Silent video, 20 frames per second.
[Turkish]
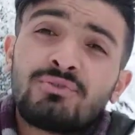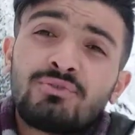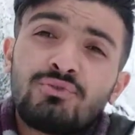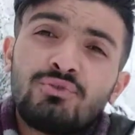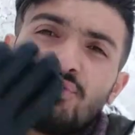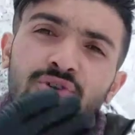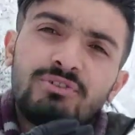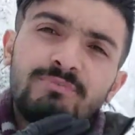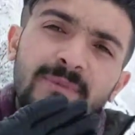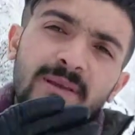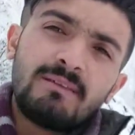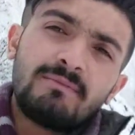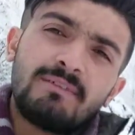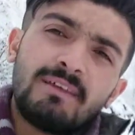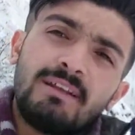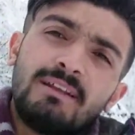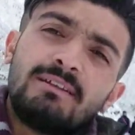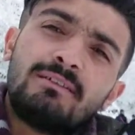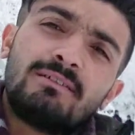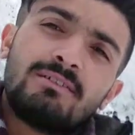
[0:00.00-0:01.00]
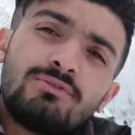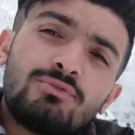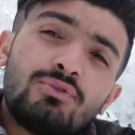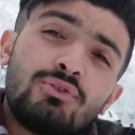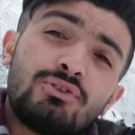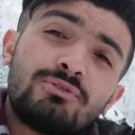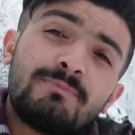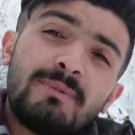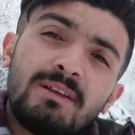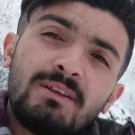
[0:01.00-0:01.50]
görüşmek üzere,
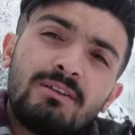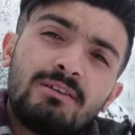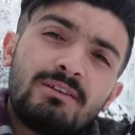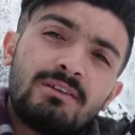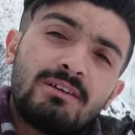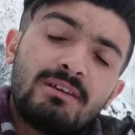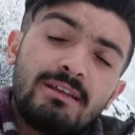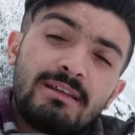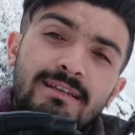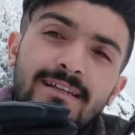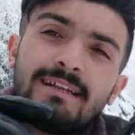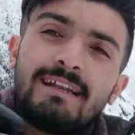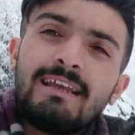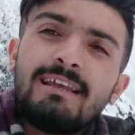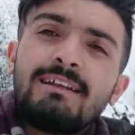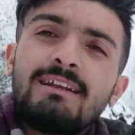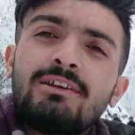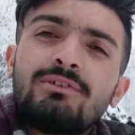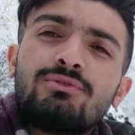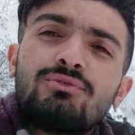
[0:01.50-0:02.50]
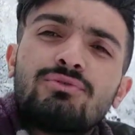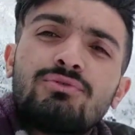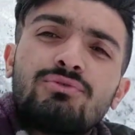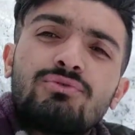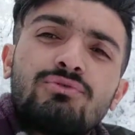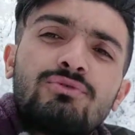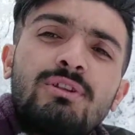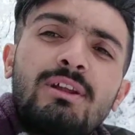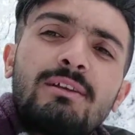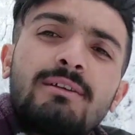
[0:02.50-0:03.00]
görüşmek dileğiyle
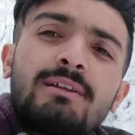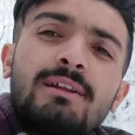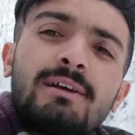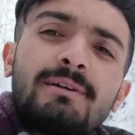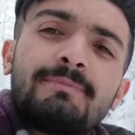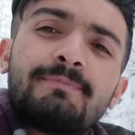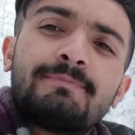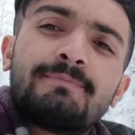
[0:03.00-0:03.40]
güle güle.